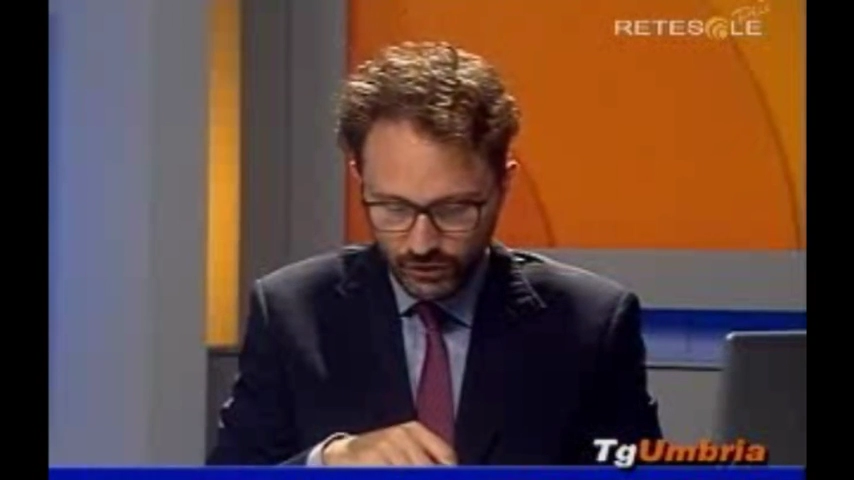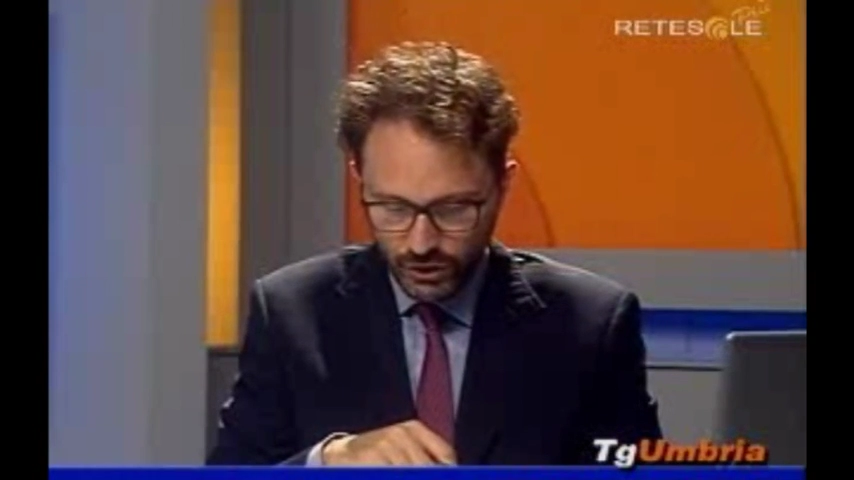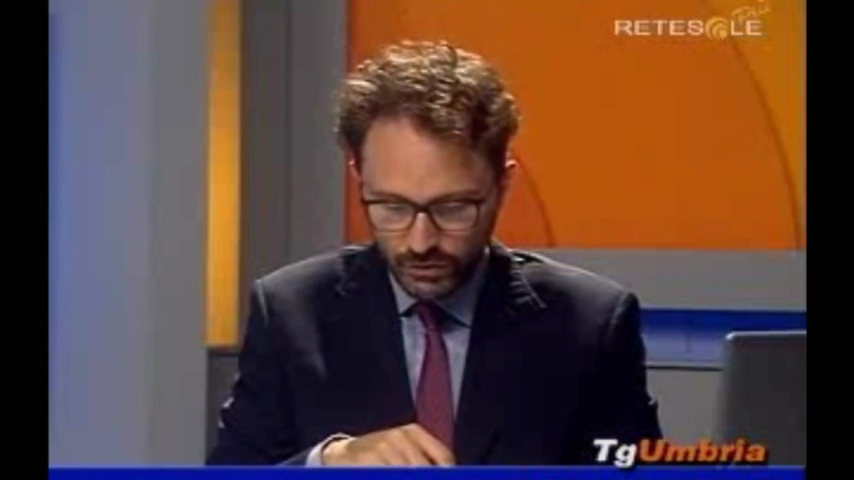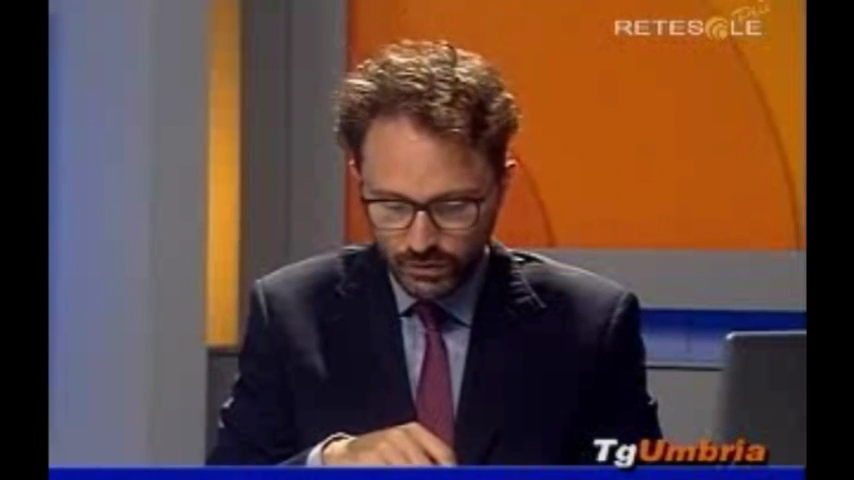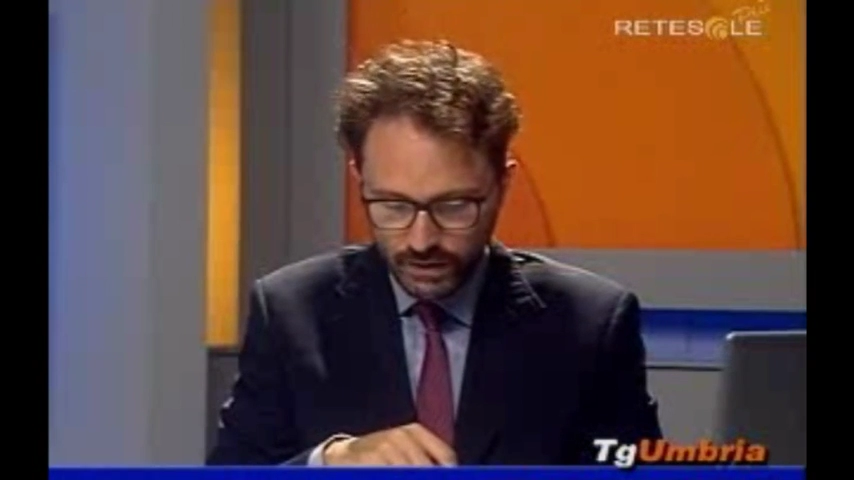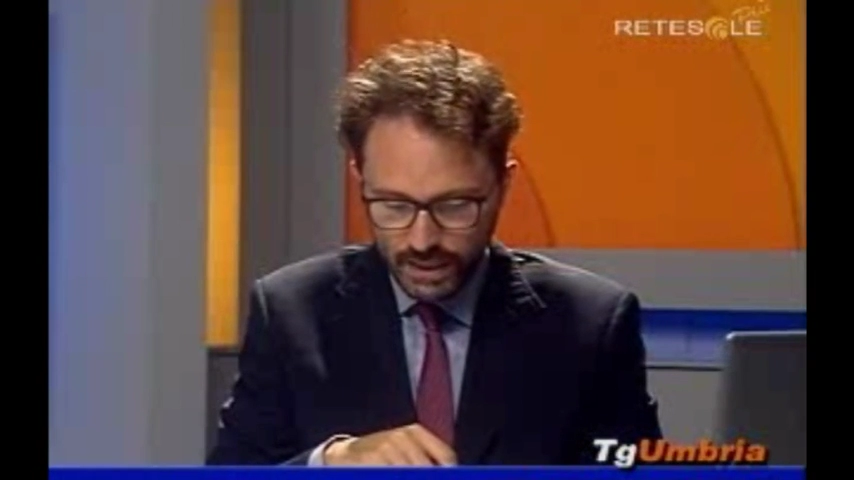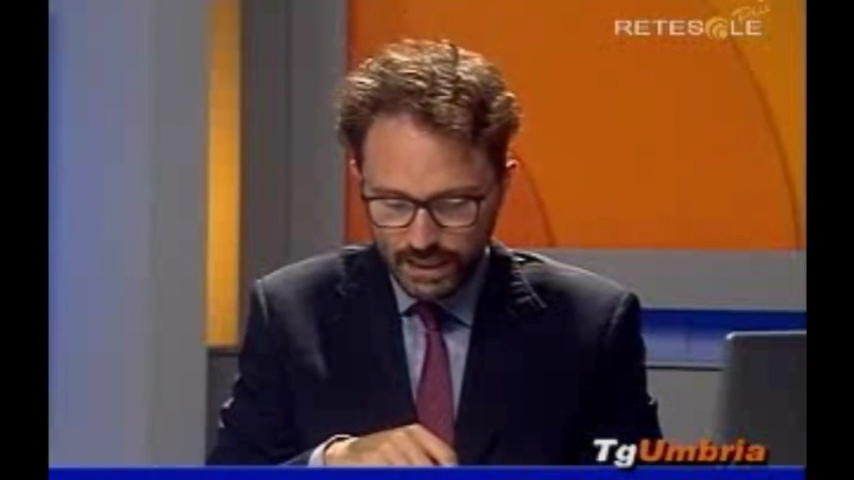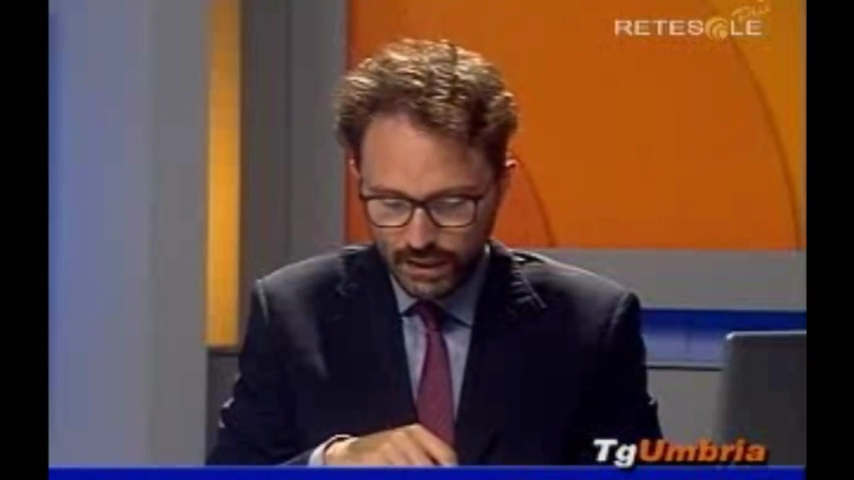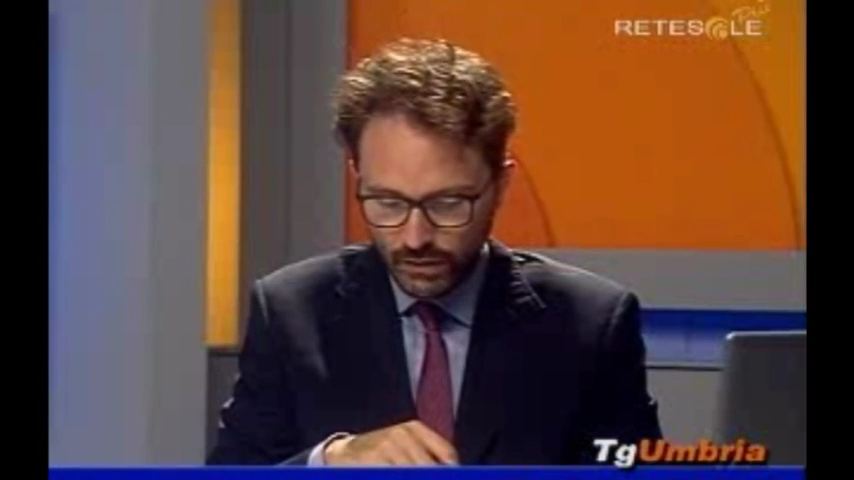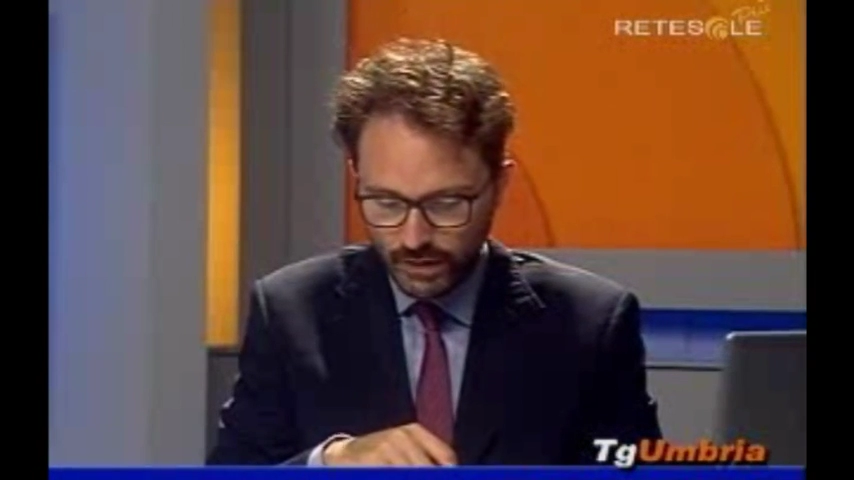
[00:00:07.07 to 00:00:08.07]
Centro Italia
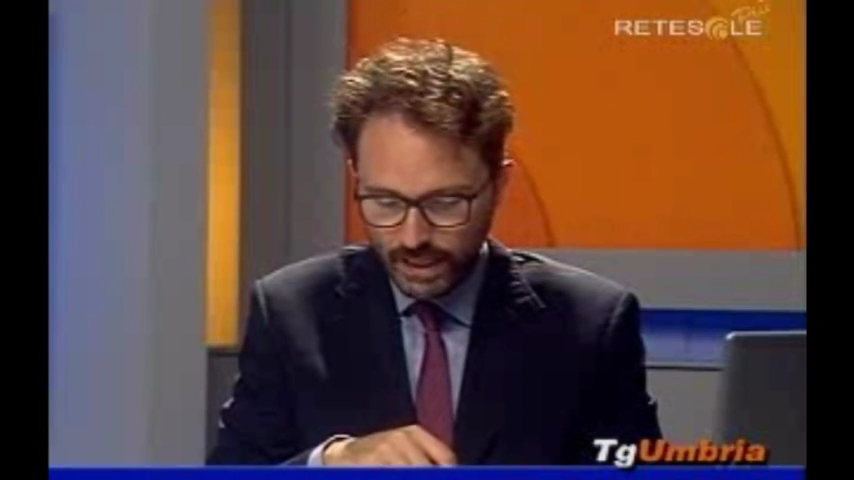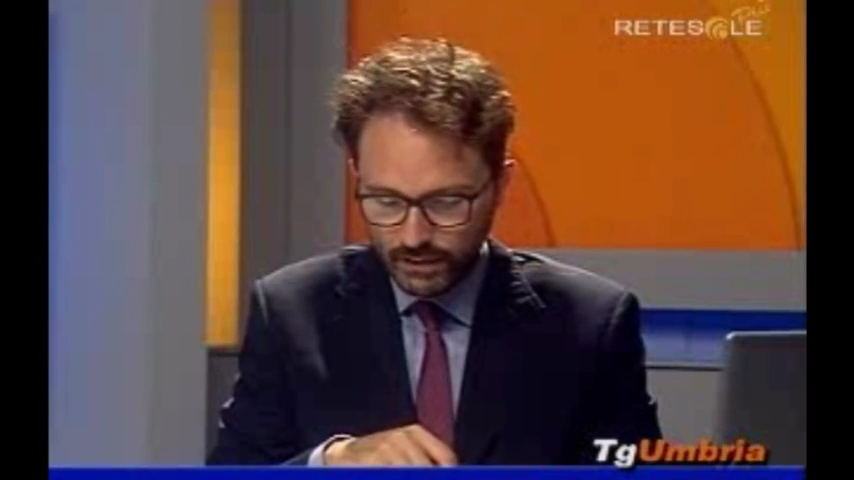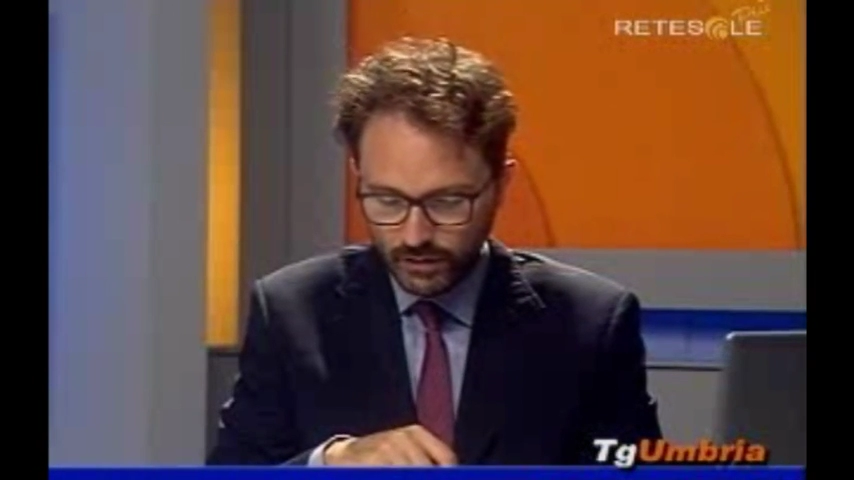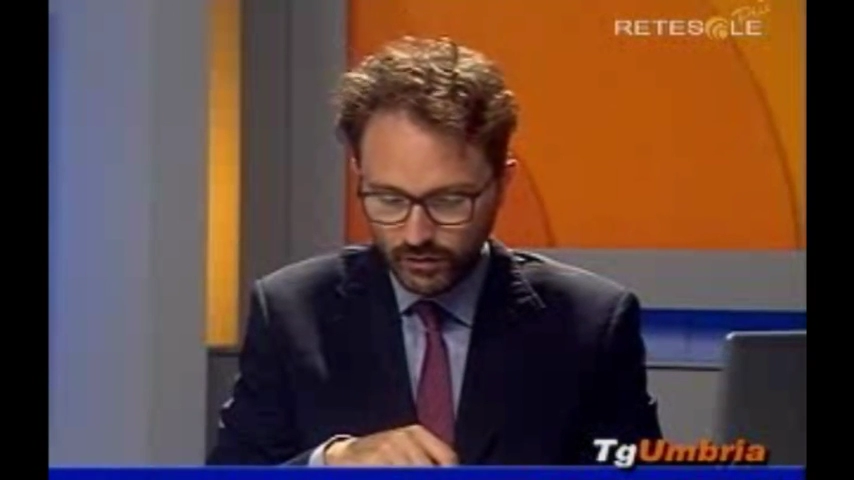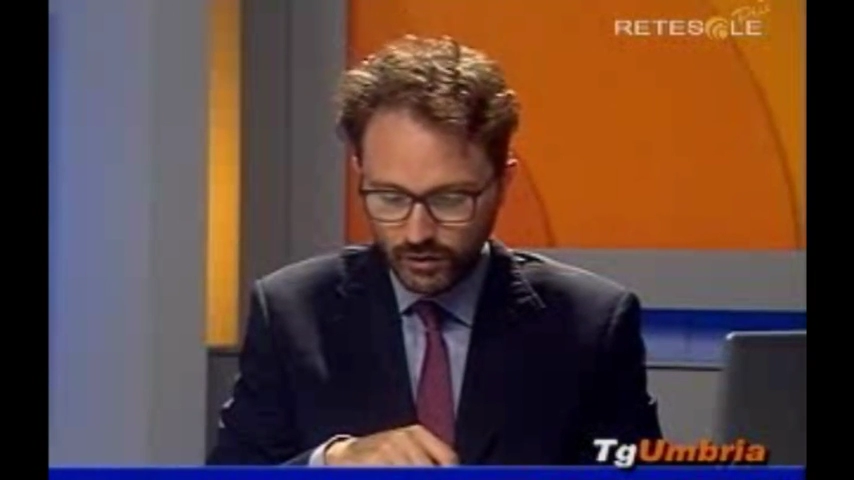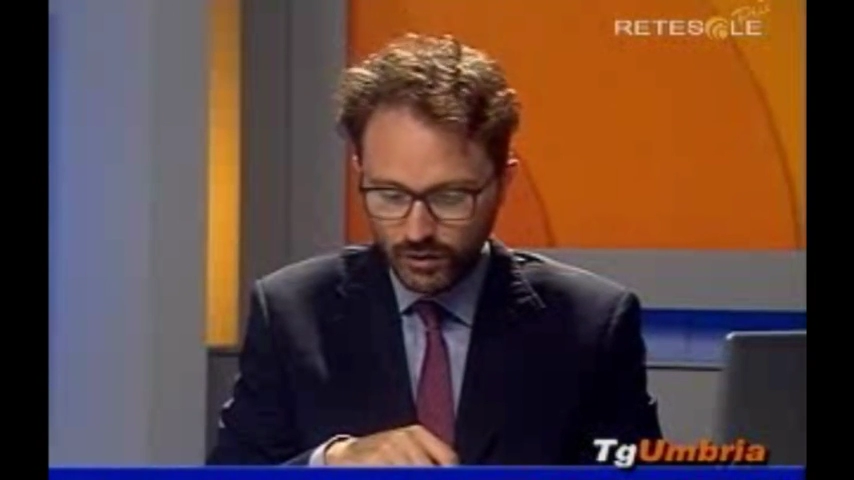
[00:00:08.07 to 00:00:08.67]
e Novartis,